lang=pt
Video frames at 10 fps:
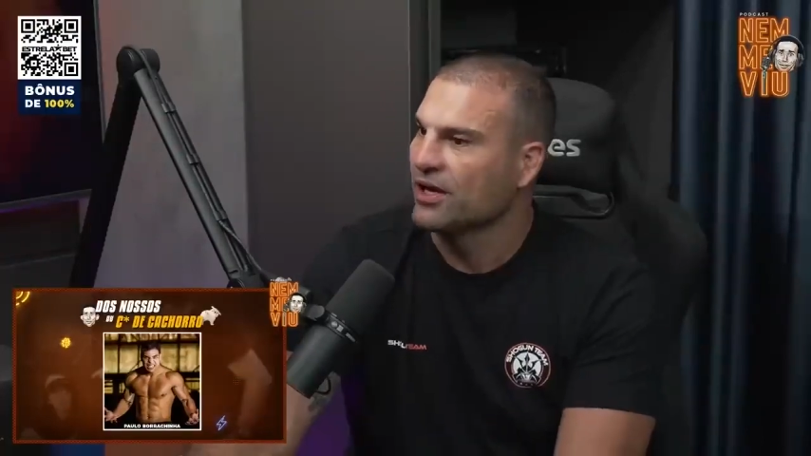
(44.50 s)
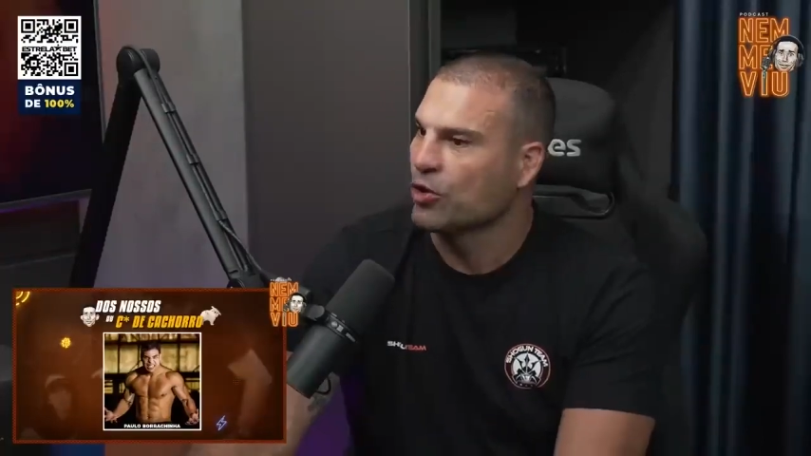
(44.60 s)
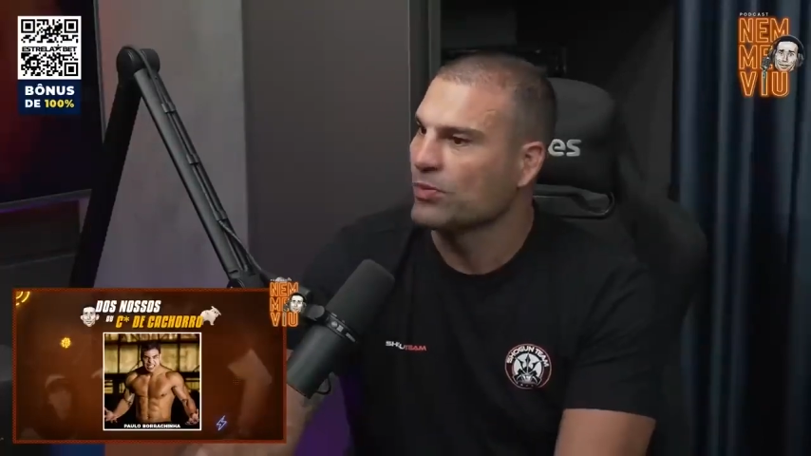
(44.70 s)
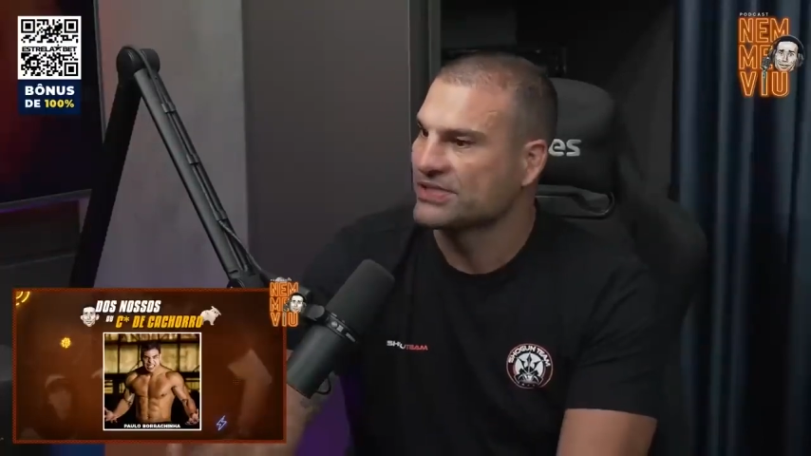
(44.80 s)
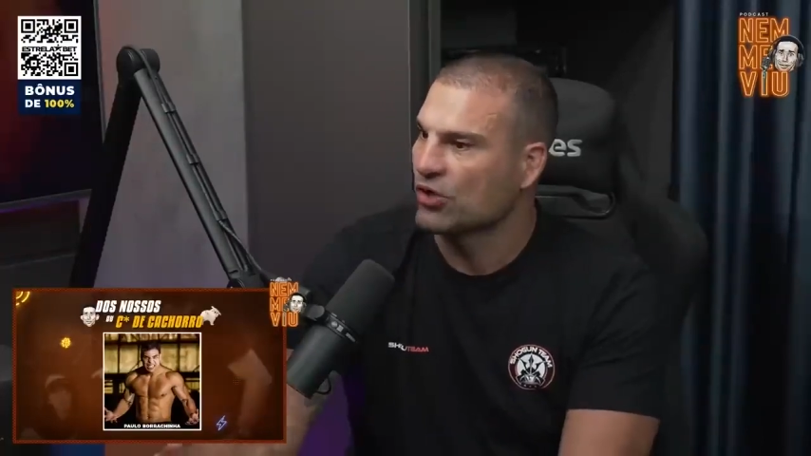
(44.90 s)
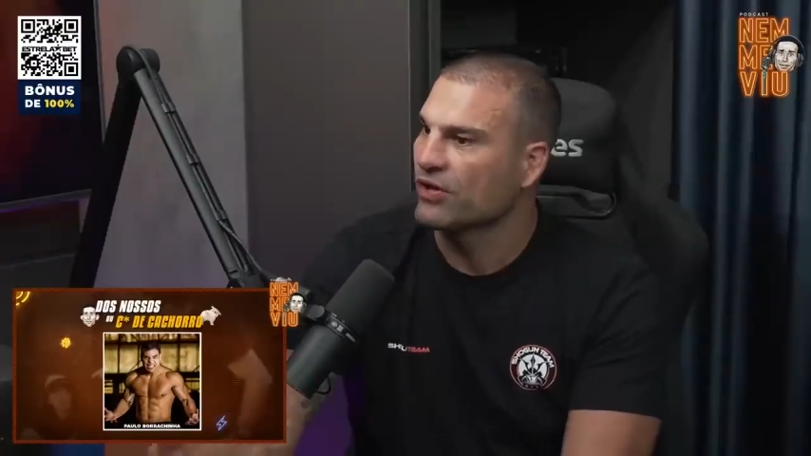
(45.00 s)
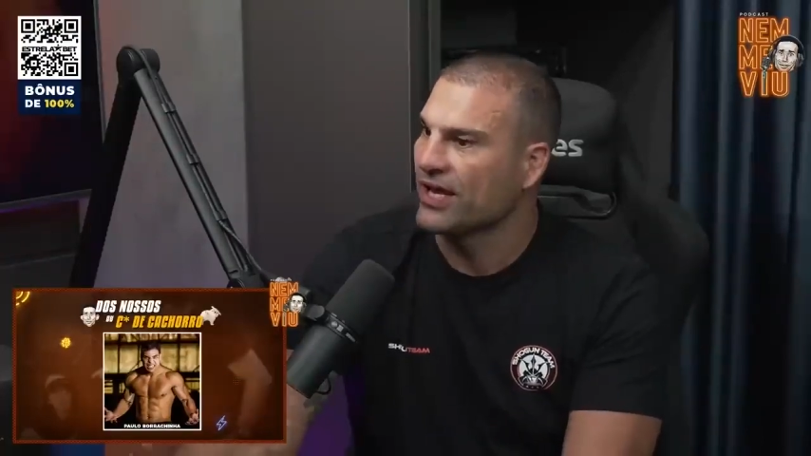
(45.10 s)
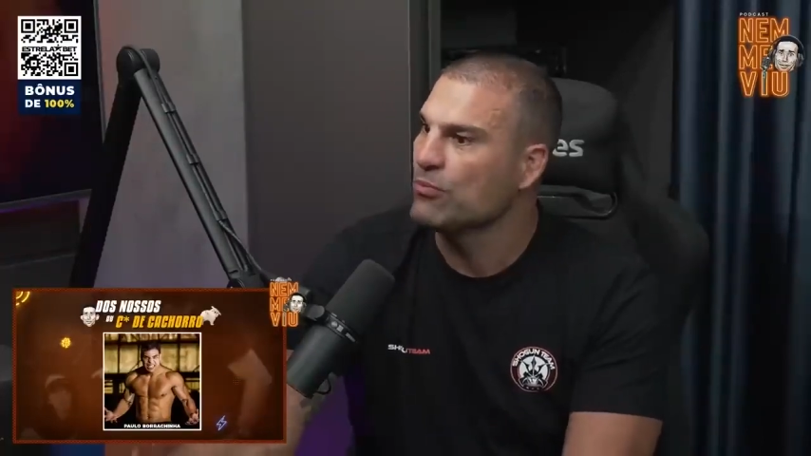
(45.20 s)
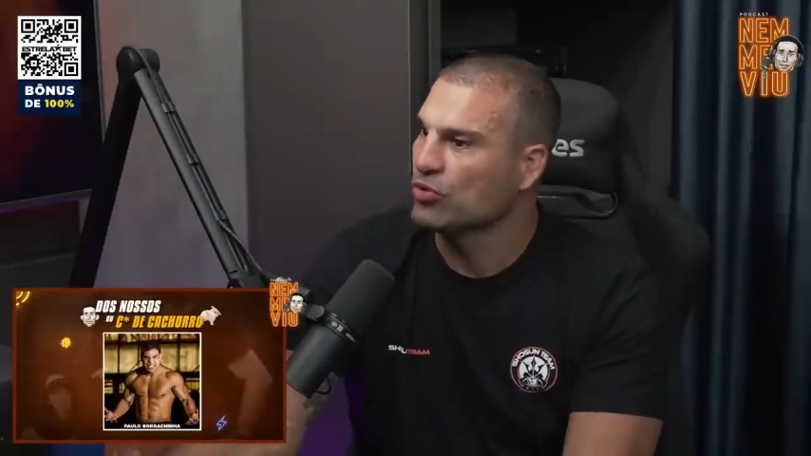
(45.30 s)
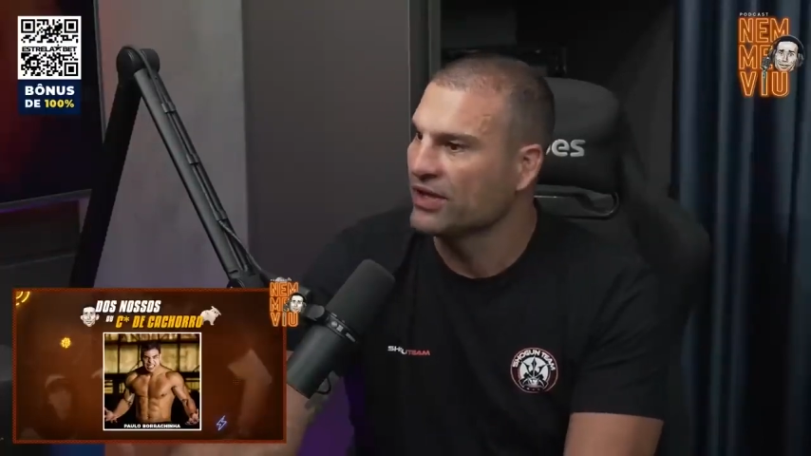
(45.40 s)
começaram a
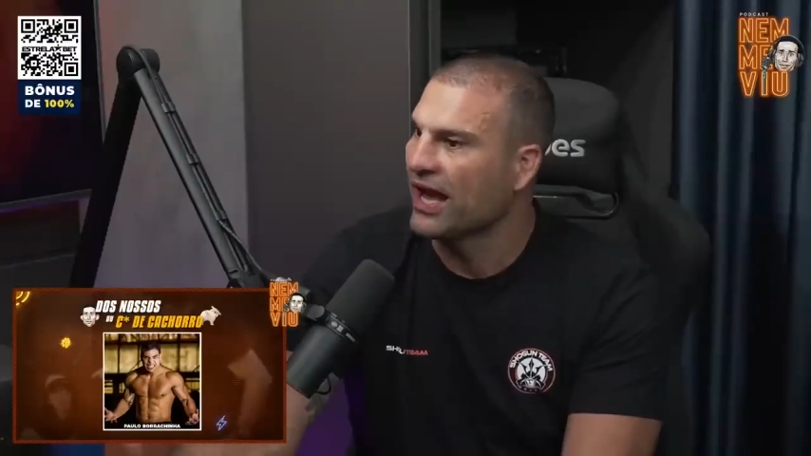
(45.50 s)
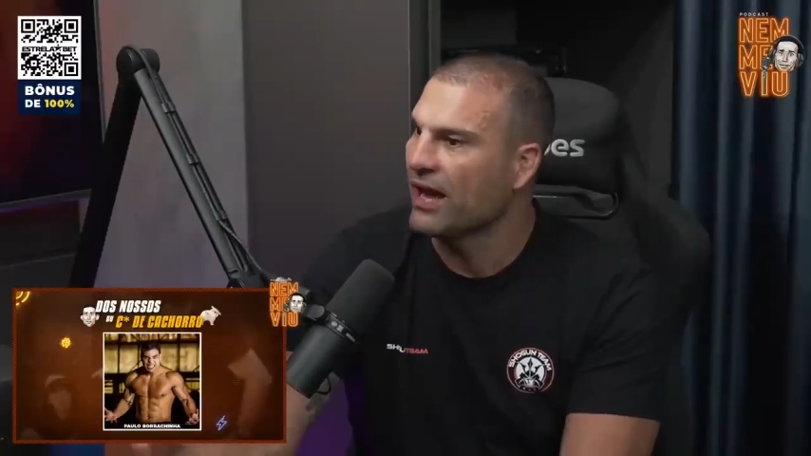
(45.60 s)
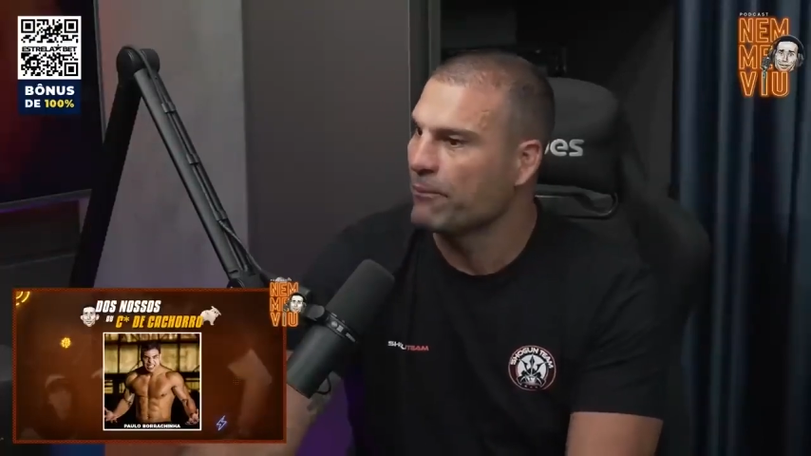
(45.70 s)
querer mudar a